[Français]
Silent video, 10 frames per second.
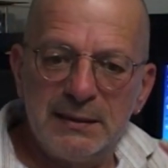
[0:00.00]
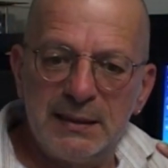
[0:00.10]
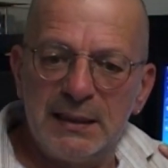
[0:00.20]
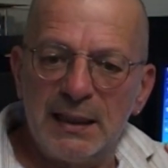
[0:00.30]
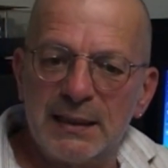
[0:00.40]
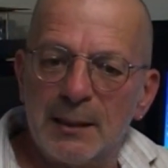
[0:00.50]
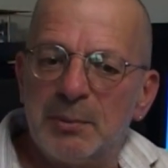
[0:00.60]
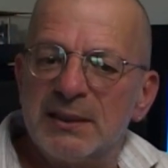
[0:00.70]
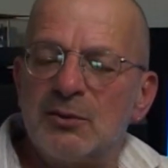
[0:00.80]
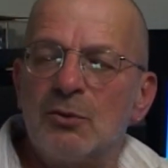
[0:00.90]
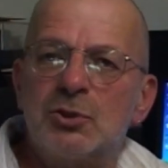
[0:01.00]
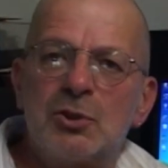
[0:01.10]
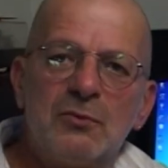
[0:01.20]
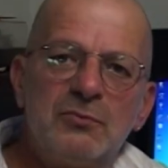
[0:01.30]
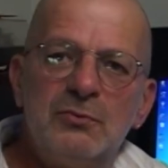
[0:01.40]
si quelqu'un passe dans le
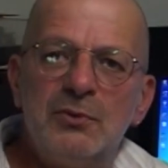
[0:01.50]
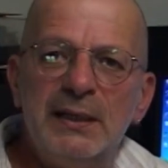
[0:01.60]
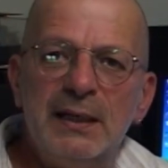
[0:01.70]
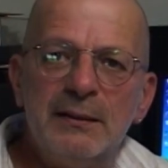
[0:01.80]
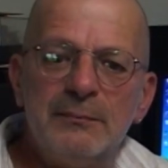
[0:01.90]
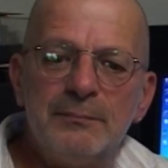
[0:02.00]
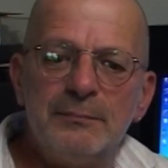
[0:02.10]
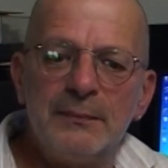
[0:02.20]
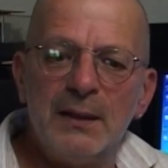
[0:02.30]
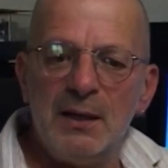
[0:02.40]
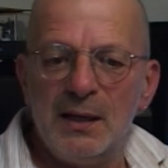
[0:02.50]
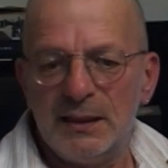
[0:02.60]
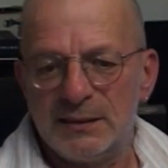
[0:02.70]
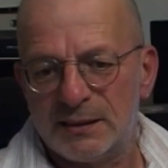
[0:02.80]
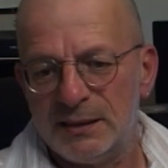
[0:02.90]
champ, vous le voyez.
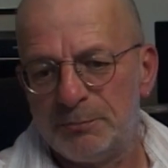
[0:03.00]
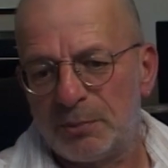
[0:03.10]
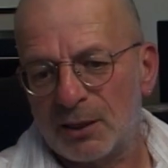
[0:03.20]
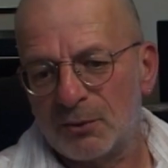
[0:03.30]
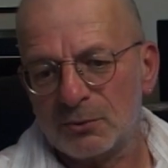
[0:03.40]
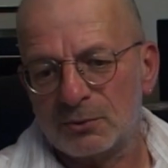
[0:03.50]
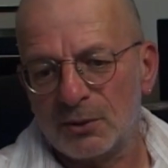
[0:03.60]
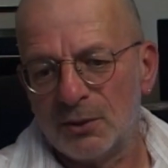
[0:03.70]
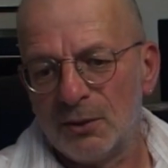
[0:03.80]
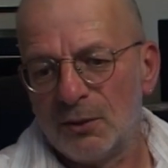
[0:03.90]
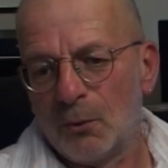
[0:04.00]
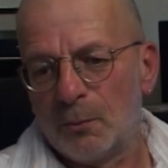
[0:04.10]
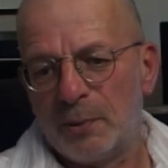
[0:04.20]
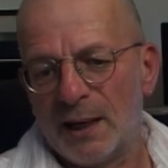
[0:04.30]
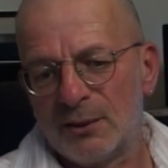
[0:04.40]
Si par contre on
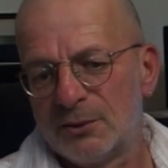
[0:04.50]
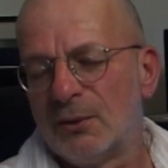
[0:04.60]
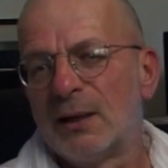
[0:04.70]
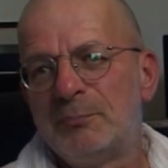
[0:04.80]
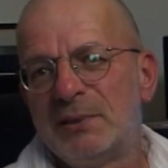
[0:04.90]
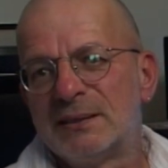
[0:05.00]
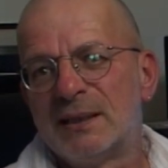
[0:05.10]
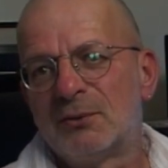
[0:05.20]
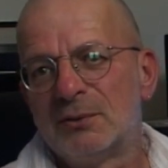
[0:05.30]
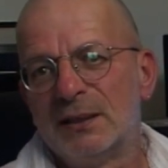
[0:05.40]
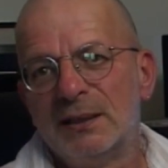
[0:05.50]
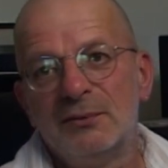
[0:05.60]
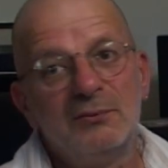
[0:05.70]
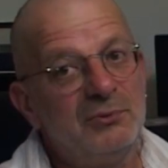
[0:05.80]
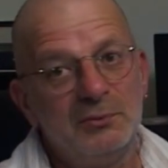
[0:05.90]
parle dans la pièce d'à
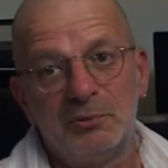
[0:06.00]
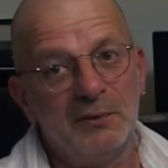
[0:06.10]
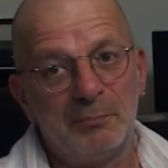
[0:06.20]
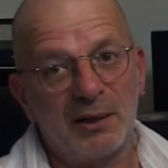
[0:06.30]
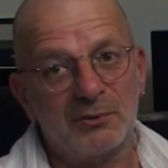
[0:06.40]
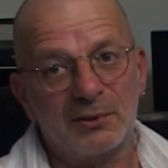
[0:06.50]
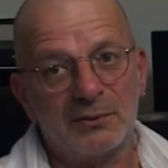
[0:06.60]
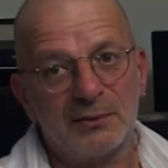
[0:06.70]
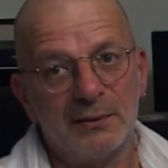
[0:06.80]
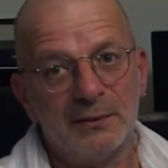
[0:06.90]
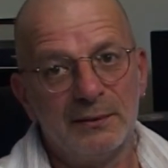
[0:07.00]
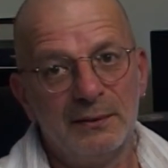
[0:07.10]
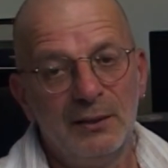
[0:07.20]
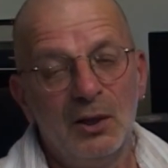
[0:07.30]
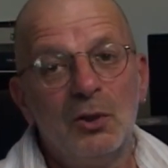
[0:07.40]
côté, vous ne pouvez pas l'entendre.
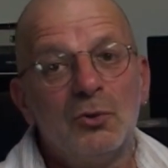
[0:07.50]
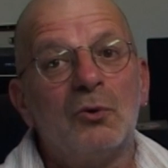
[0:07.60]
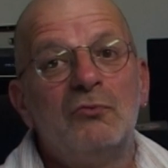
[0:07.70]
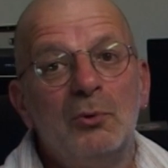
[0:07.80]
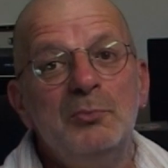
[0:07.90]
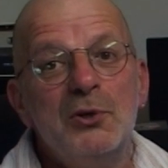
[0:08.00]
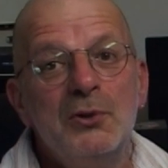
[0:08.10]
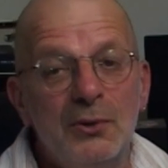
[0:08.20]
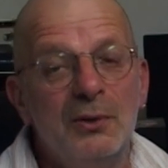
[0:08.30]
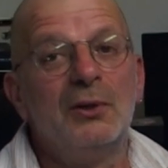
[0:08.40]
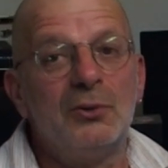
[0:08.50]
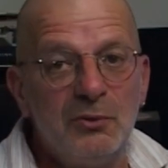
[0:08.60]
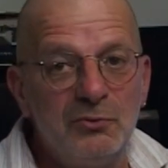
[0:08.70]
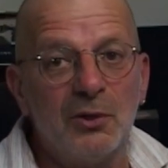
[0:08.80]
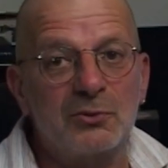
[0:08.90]
Donc vaut mieux
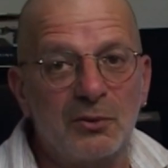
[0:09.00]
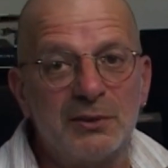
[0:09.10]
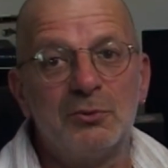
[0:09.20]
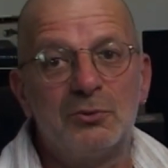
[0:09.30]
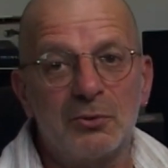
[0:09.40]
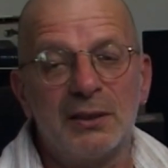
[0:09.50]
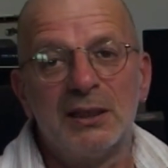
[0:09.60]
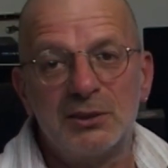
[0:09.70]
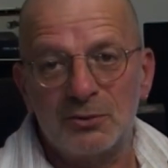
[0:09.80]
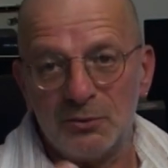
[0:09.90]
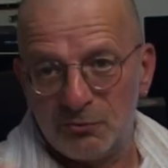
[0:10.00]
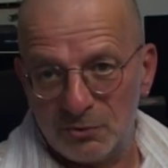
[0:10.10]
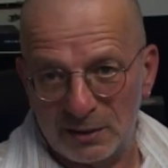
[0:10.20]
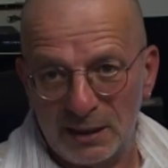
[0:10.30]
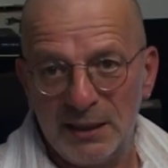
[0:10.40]
que vous l'entendiez au tournage,
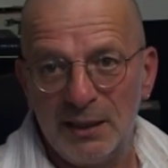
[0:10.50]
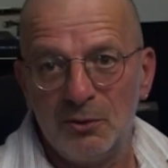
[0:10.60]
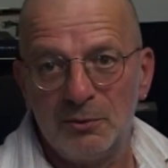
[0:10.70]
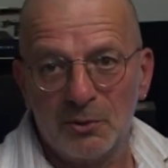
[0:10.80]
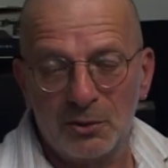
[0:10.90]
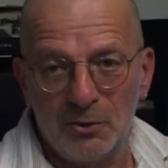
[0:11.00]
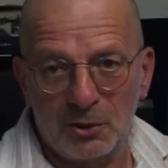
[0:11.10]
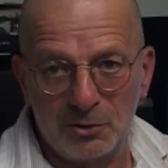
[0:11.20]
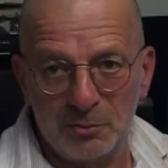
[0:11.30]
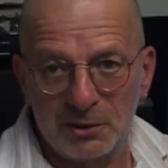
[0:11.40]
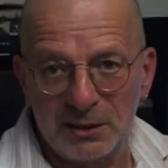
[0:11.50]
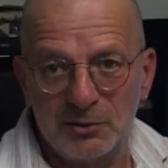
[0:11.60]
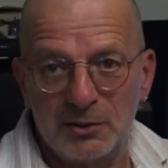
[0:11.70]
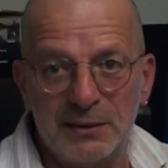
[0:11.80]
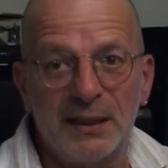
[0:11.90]
vous alliez leur demander
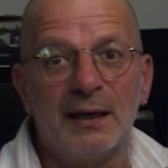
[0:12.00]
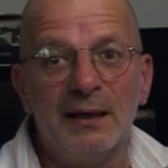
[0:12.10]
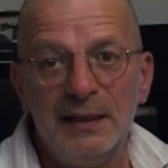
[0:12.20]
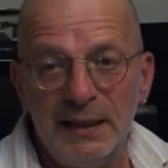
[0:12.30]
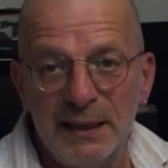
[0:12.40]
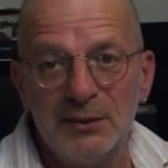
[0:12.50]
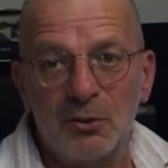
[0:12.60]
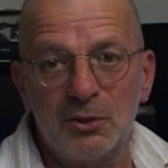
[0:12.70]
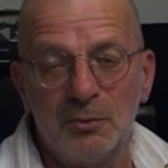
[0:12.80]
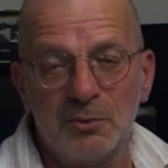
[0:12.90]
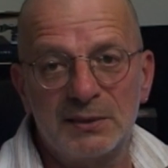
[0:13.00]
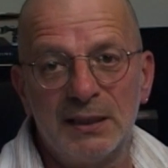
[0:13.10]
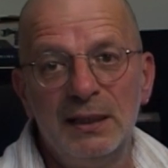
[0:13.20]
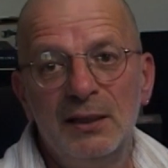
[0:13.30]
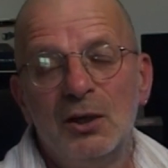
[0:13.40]
de se taire et de
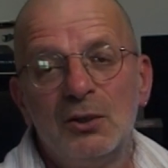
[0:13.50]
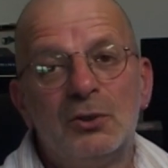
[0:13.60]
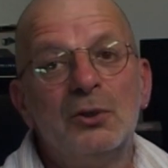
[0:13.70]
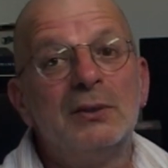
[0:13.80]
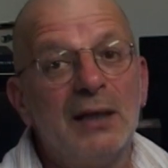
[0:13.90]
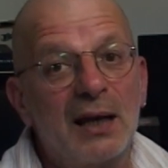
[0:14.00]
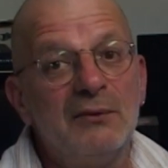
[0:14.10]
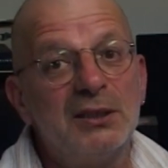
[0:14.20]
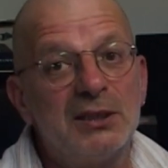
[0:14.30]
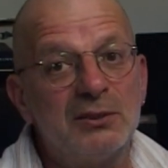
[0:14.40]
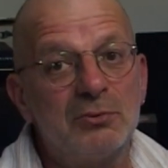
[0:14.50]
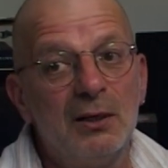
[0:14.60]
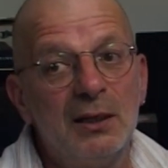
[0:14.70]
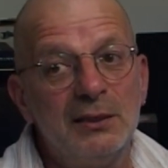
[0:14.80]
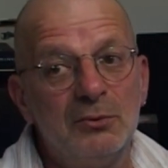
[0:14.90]
recommencer, que d'arriver chez
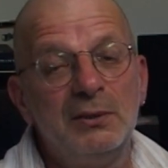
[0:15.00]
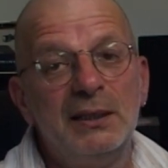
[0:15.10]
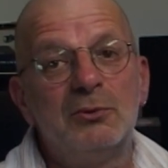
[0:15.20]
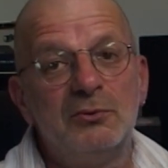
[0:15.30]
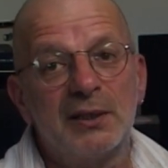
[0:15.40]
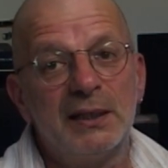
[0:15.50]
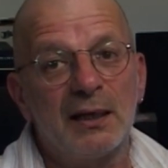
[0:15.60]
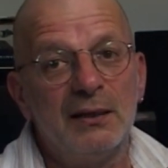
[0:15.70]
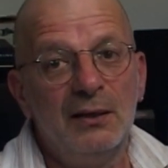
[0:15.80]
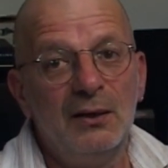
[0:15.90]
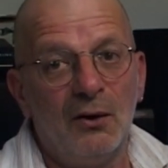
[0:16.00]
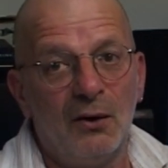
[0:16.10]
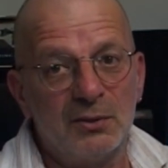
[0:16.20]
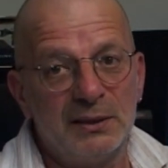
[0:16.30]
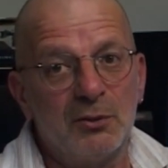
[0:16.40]
soi et de le découvrir
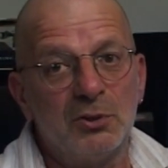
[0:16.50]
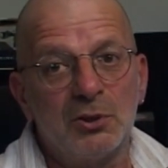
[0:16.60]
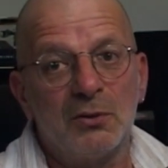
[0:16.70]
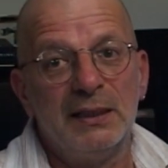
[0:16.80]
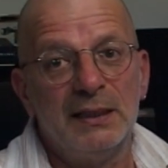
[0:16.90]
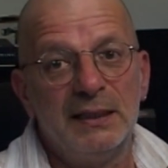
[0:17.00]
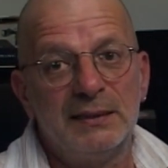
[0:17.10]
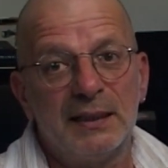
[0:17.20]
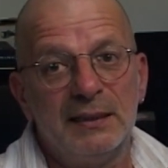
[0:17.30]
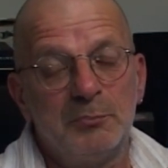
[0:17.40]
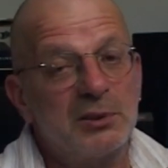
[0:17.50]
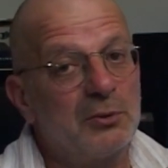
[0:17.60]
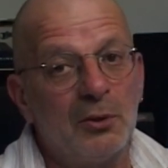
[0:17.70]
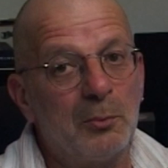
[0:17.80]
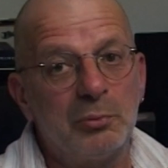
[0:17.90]
en dérochant les, scènes, parce
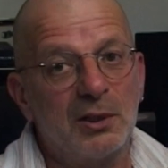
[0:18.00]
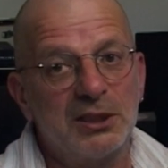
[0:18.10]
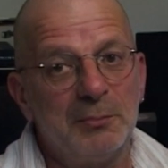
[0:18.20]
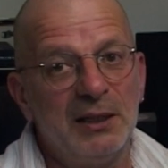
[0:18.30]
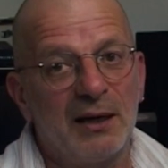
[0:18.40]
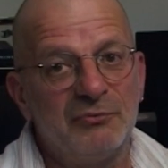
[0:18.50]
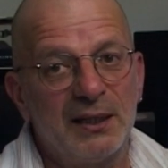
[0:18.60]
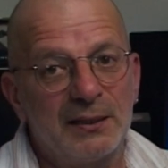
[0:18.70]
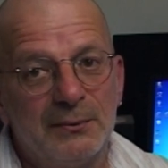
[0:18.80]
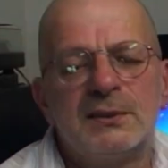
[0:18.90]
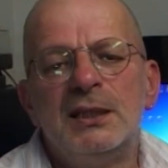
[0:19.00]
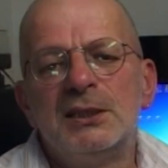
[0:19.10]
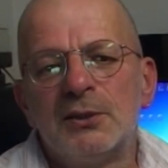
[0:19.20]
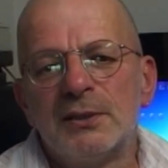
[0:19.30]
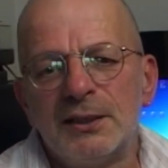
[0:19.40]
que là on ne pourra jamais la refaire. Si
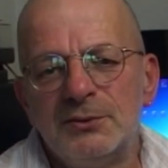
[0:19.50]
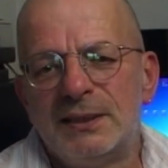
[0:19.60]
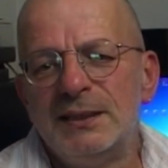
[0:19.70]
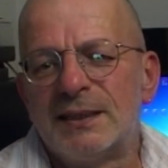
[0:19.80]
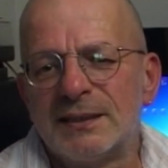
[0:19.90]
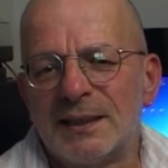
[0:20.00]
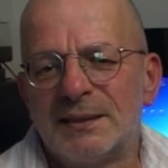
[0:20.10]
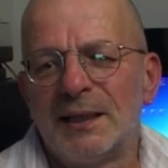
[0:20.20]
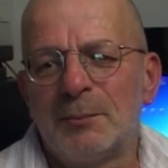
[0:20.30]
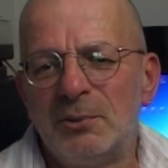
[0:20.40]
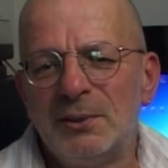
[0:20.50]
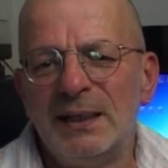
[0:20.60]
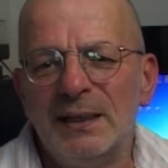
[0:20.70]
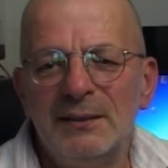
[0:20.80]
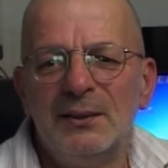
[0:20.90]
les jeunes réussissent à
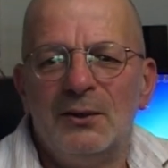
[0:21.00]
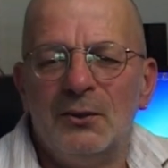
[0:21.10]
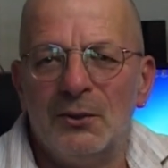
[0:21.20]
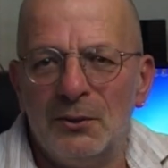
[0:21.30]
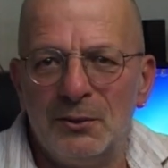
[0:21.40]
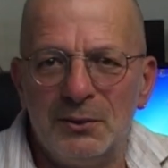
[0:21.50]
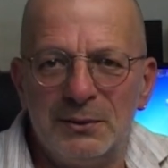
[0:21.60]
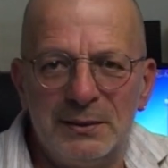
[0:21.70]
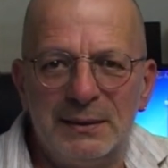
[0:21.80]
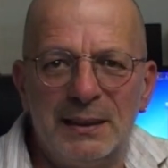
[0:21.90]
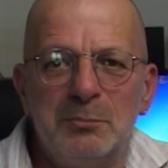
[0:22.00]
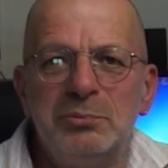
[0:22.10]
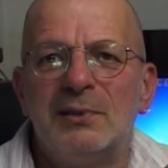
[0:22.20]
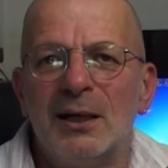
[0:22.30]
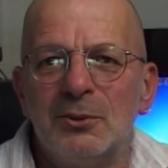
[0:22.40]
s'interpeller euh, d'un
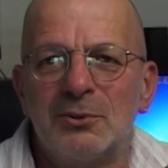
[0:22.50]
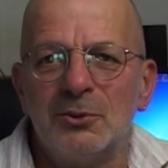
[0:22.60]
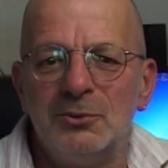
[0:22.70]
bout à l'autre